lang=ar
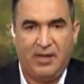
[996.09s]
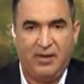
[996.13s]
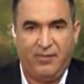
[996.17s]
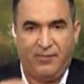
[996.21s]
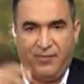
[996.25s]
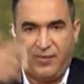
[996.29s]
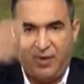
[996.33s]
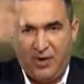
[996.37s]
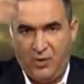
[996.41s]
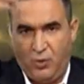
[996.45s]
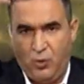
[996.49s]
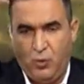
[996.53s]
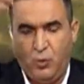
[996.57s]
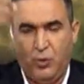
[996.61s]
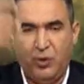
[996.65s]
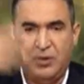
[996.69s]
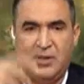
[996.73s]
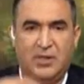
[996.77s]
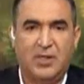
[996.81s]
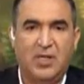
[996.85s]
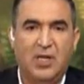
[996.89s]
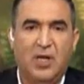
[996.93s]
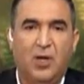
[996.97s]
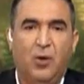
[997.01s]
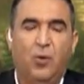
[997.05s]
في العود
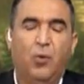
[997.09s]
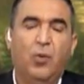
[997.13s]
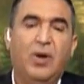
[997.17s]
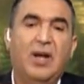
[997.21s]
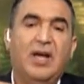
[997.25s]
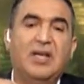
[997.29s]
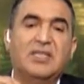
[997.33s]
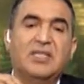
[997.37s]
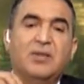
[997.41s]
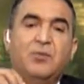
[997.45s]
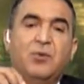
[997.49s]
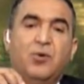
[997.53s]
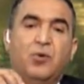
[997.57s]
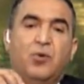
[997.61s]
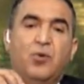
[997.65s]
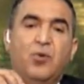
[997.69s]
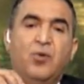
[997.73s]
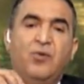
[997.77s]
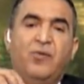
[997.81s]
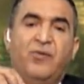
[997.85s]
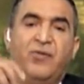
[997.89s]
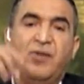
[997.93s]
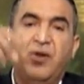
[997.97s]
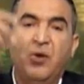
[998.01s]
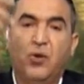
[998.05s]
ولازم
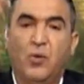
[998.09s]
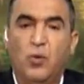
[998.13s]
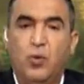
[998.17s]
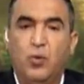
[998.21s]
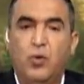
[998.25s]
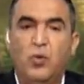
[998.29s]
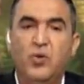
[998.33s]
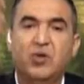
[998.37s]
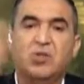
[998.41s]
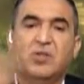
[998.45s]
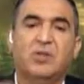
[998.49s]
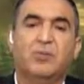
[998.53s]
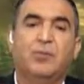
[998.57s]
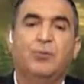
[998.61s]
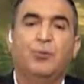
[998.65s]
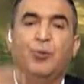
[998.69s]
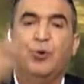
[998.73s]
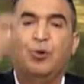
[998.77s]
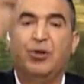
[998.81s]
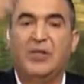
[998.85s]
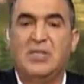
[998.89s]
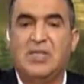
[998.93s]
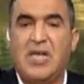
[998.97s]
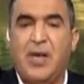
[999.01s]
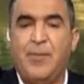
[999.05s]
يكون في كوز
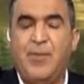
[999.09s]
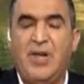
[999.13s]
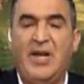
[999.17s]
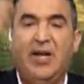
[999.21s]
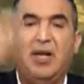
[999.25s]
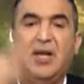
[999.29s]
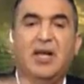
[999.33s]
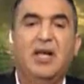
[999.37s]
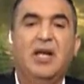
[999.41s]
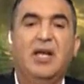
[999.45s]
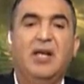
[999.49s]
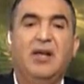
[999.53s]
مكتمل